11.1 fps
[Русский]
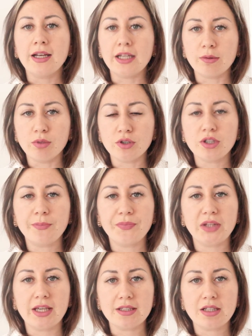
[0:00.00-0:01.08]
Либо же,
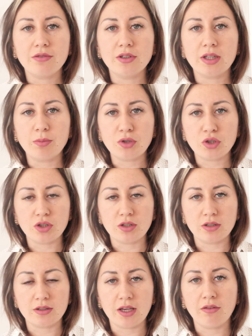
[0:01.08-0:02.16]
если вы
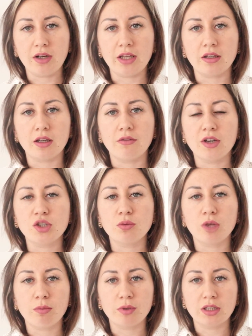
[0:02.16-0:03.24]
напишете заявление
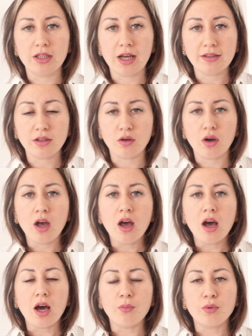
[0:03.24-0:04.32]
вашему работодателю
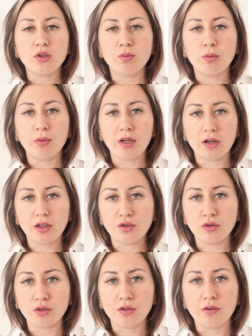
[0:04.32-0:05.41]
о просьбе
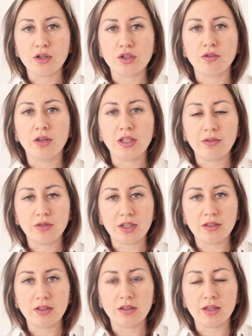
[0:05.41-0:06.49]
перерасчете вашего
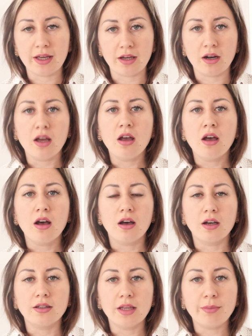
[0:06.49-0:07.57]
ИФТ-1Р
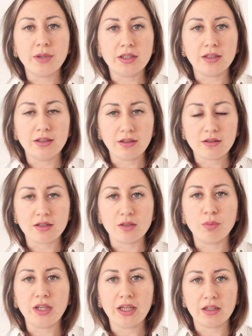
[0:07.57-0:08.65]
а, на ПИТ-11,
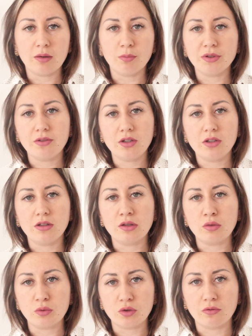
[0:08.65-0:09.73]
при этом подтвердите о
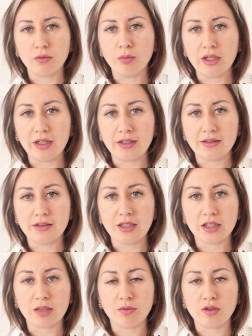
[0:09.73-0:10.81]
том, что вы были
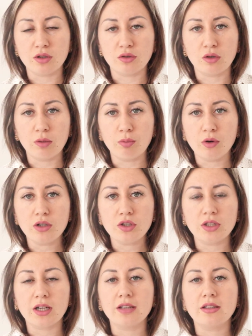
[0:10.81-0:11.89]
резидентом на территории
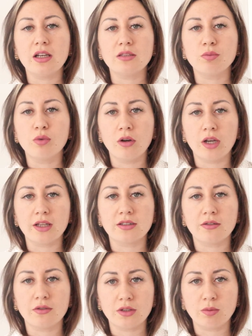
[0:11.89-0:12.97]
Польши, находились более
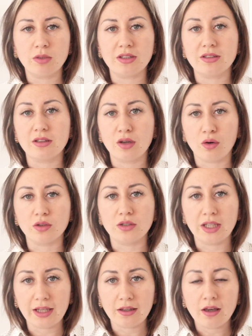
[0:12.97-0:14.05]
183
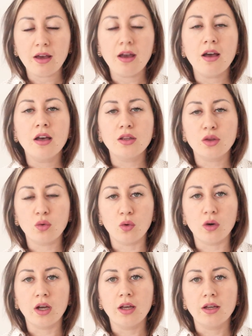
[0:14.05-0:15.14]
дней,
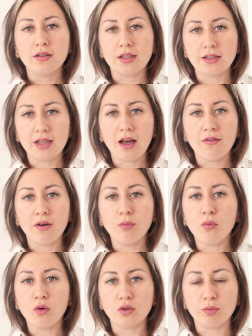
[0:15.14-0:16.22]
то тогда вам
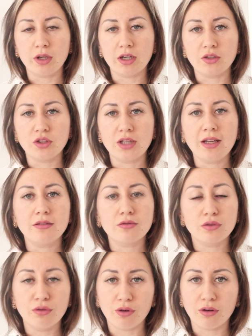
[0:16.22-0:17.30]
могут перерасчитать,
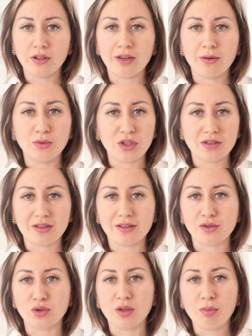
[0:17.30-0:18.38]
но я вам честно
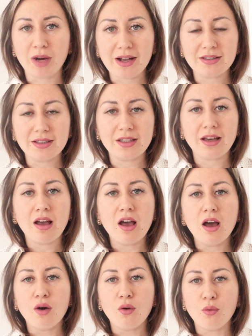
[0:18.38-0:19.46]
скажу, на практике
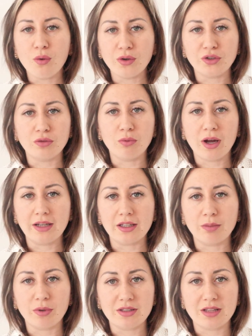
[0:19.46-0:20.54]
очень
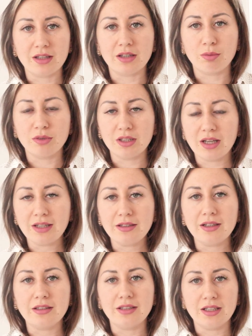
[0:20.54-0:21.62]
маленький процент
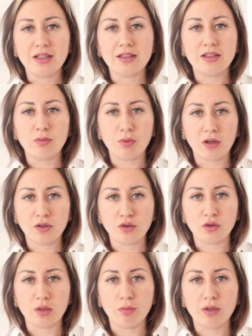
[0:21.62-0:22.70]
работодателей делает эти
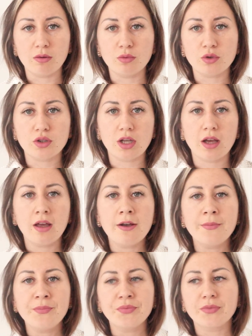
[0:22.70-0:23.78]
перерасчеты, потому что
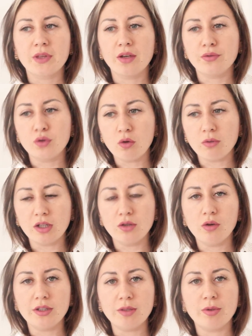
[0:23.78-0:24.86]
в том
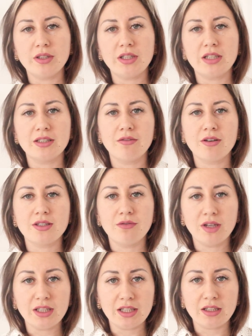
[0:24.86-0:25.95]
году они платили за вас
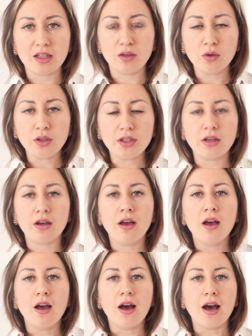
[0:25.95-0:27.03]
двойные налоги,
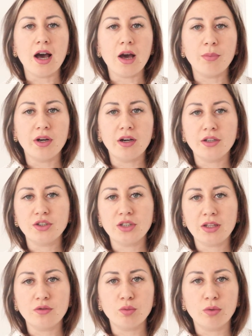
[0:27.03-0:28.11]
а перерасчитать всю